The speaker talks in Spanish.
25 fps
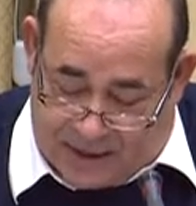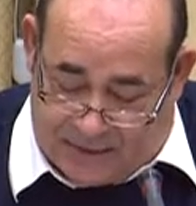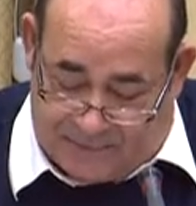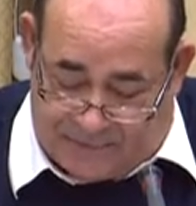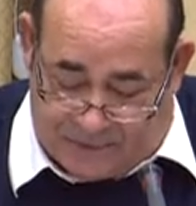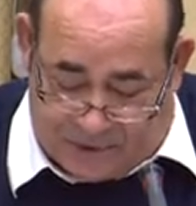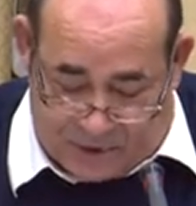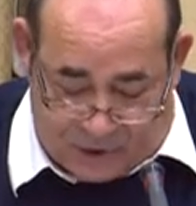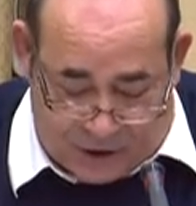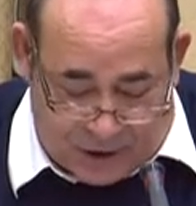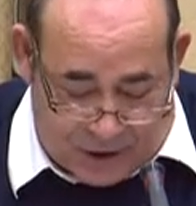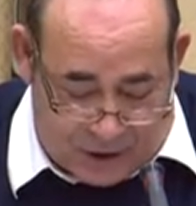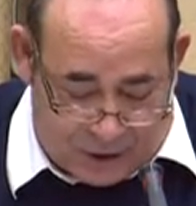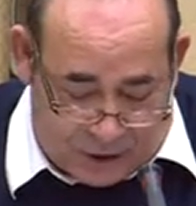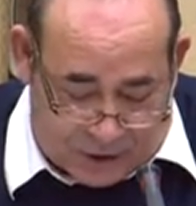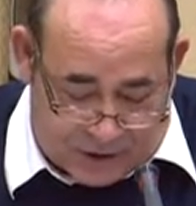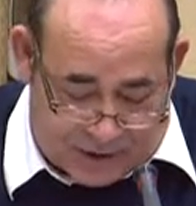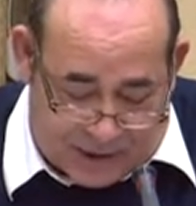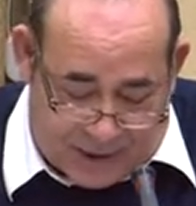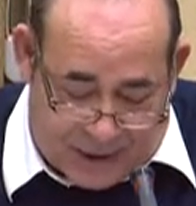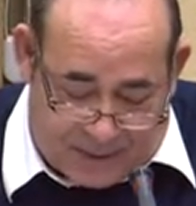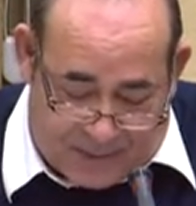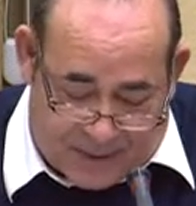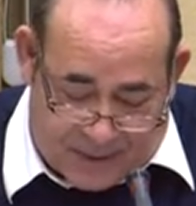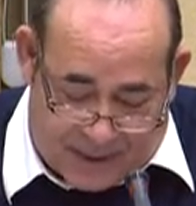reforzando
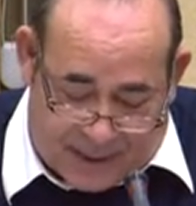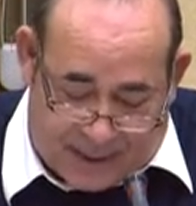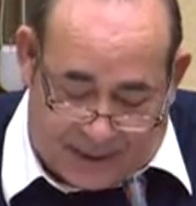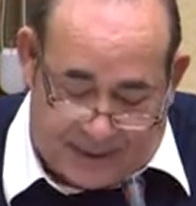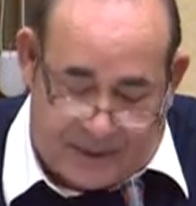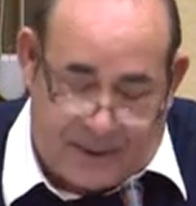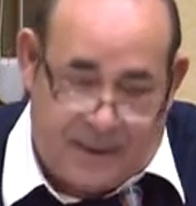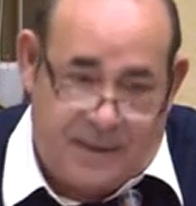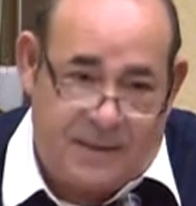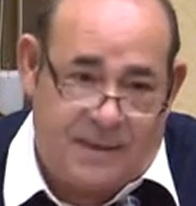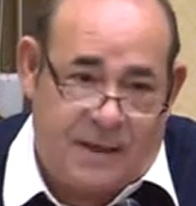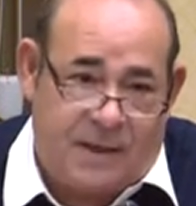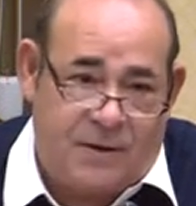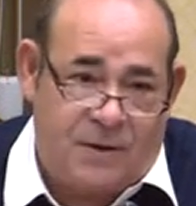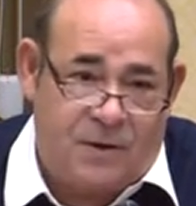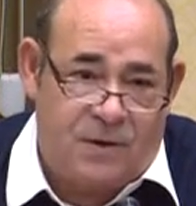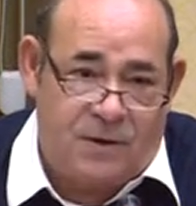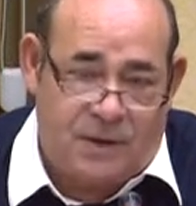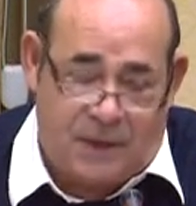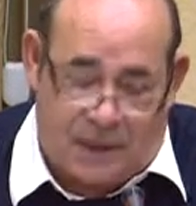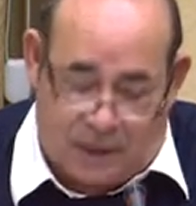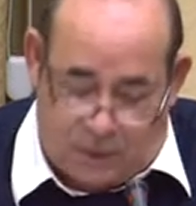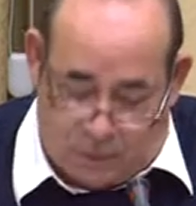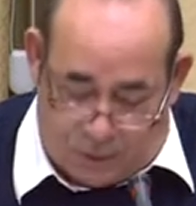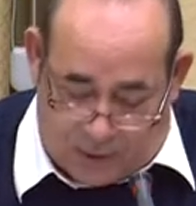así la
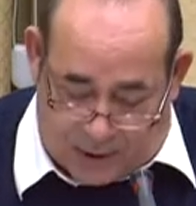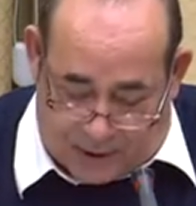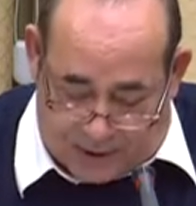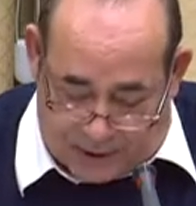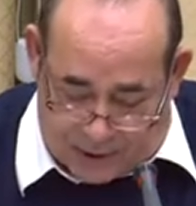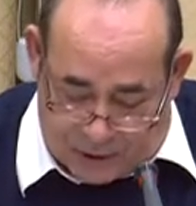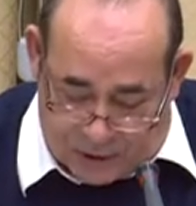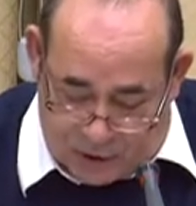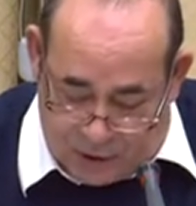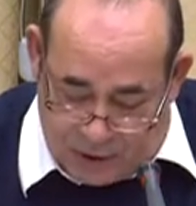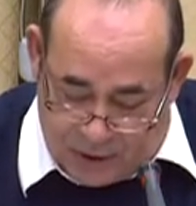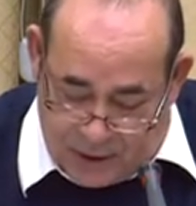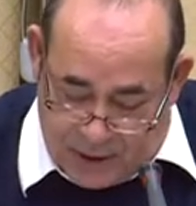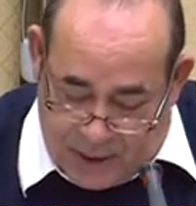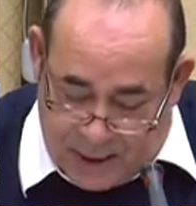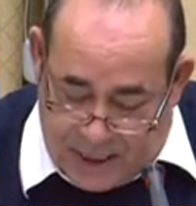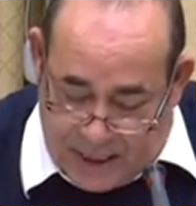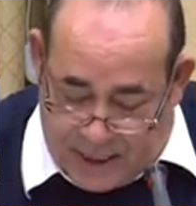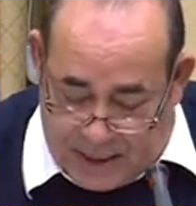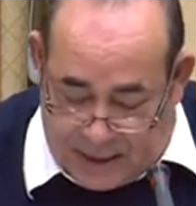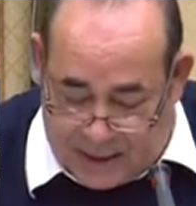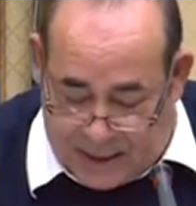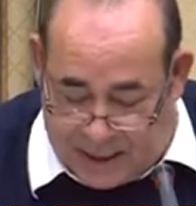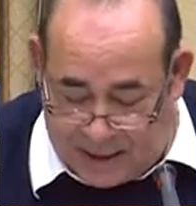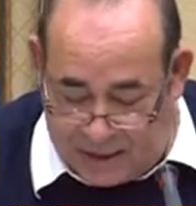mercantilización de la educación,
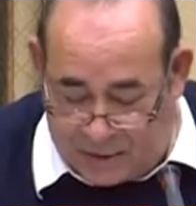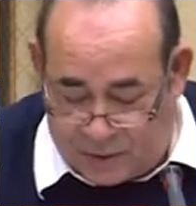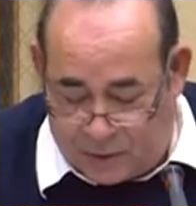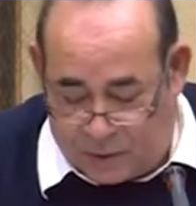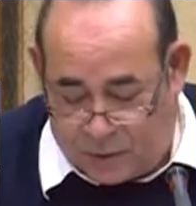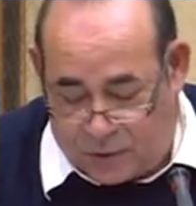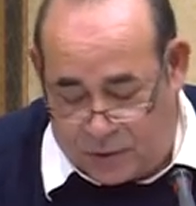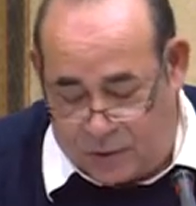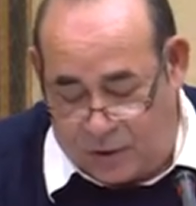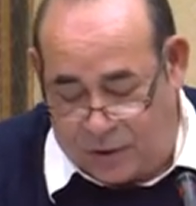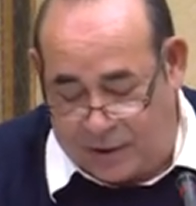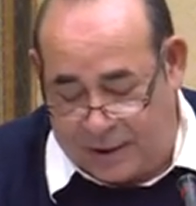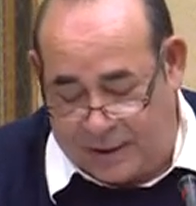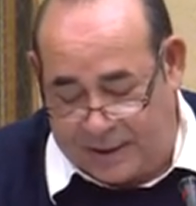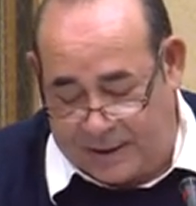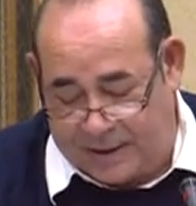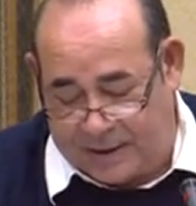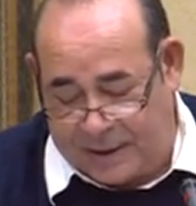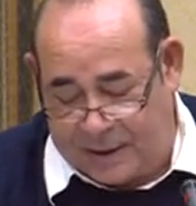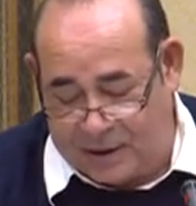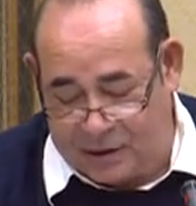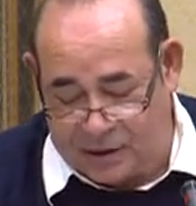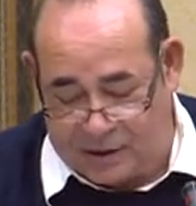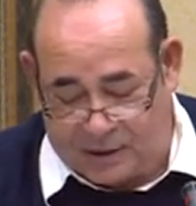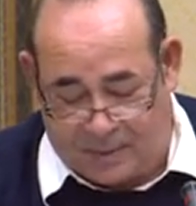la introducción de
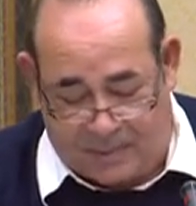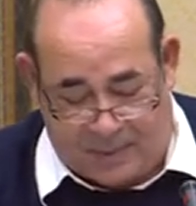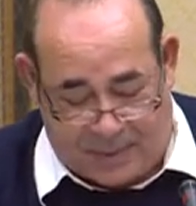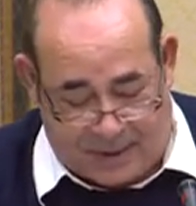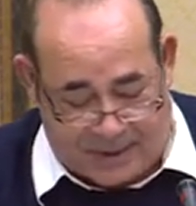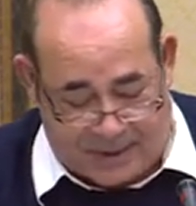criterios